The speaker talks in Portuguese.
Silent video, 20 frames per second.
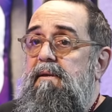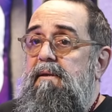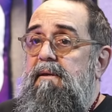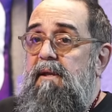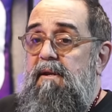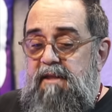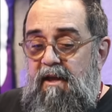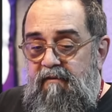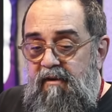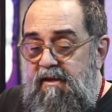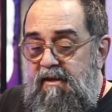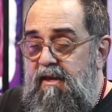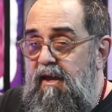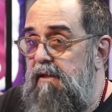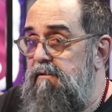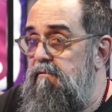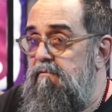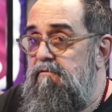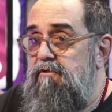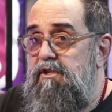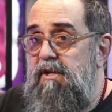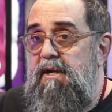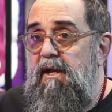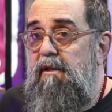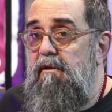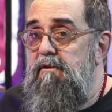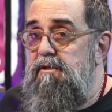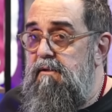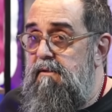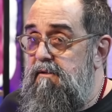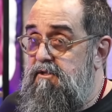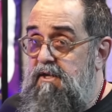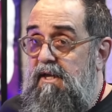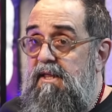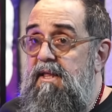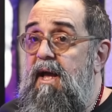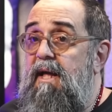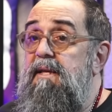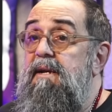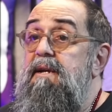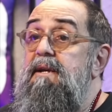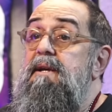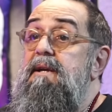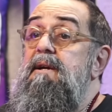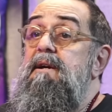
Que ele estava quieto, não tinha canal, não tinha, não tinha nada.